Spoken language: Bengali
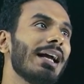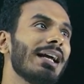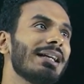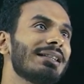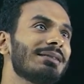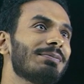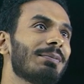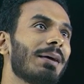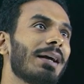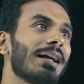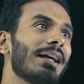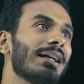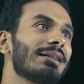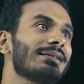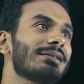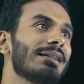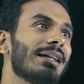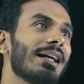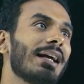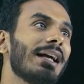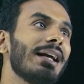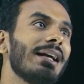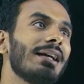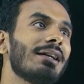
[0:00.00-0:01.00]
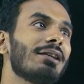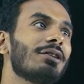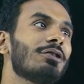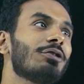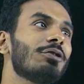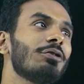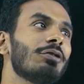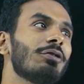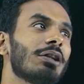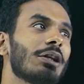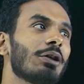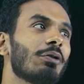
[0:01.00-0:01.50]
এক্স মাইনাস এ
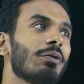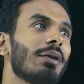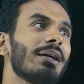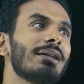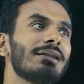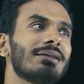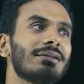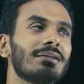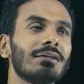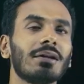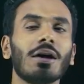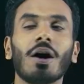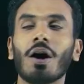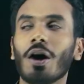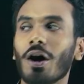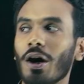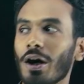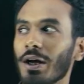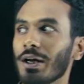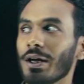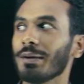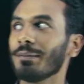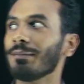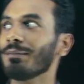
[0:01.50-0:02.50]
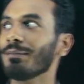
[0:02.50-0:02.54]
ইন্টু কিউ এক্স হয়